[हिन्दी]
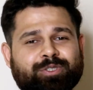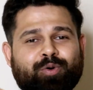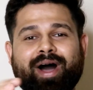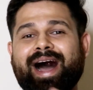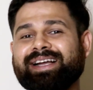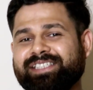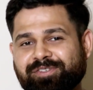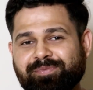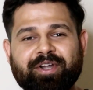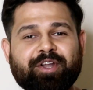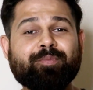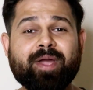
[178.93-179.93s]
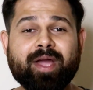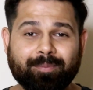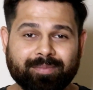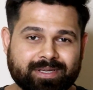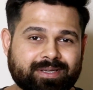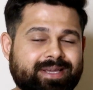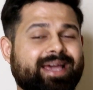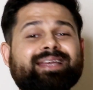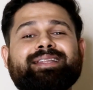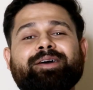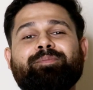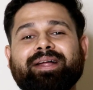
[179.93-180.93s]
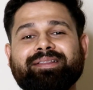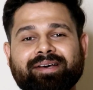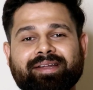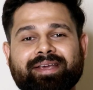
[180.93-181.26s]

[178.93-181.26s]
सो so, आज इस वीडियो में हम यहीं तक बात